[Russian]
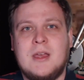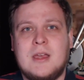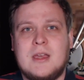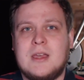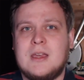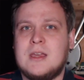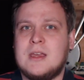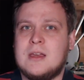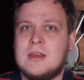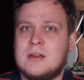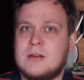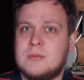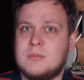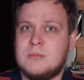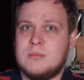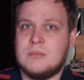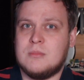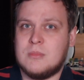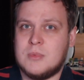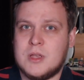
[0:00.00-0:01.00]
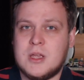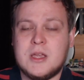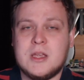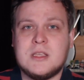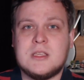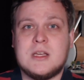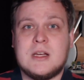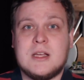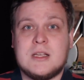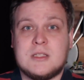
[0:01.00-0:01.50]
и мне
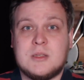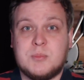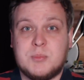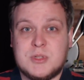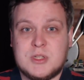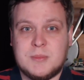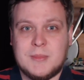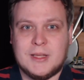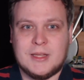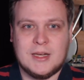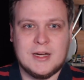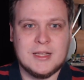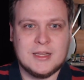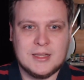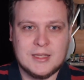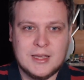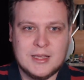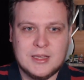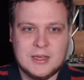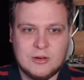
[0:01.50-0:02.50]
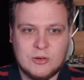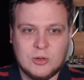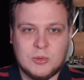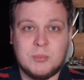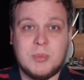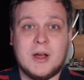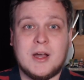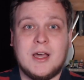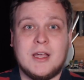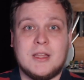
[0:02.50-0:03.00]
интересно посмотреть на них
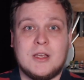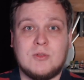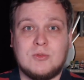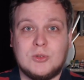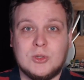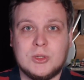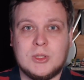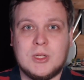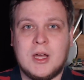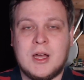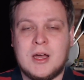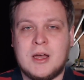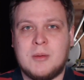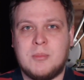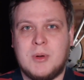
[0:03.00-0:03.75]
вот пока на фото,